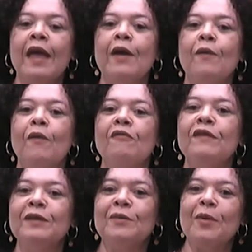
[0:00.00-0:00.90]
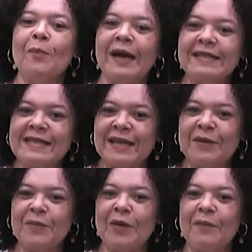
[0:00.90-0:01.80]
eu convido meu
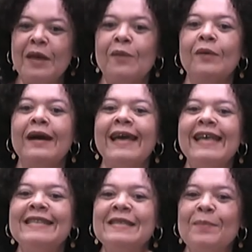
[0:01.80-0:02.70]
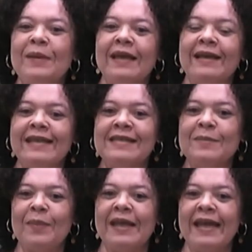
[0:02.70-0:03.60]
parceiro, meu amigo
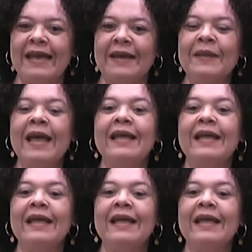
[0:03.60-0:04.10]
Rice Pereira,